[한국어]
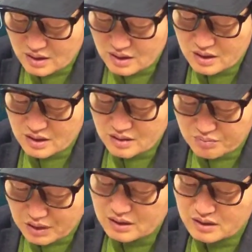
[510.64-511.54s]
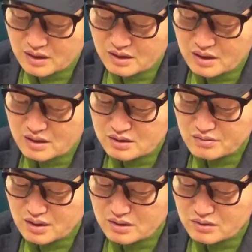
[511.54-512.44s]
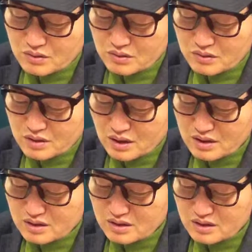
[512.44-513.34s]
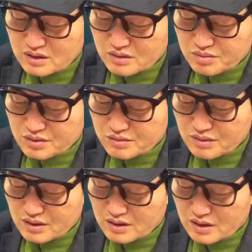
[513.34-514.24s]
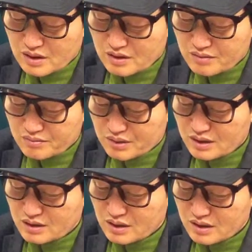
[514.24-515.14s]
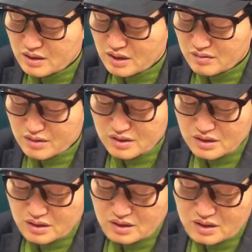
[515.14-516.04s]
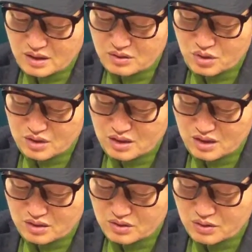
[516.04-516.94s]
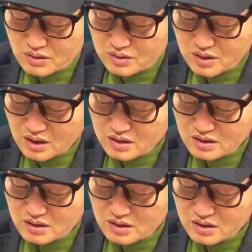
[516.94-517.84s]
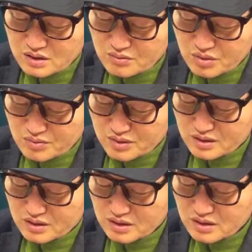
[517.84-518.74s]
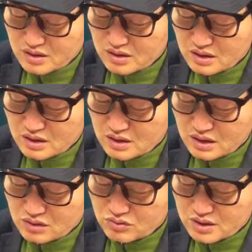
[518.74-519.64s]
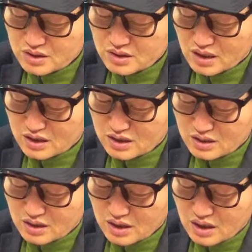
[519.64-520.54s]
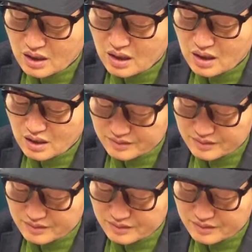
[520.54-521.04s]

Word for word: 에, 빨리 하려 하지 말고 작은 이익을 보지 마라. 빨리 하려 하면 일이 잘 되지 않고 작은 이익을 보면 큰 일이 이루어지지 않는다.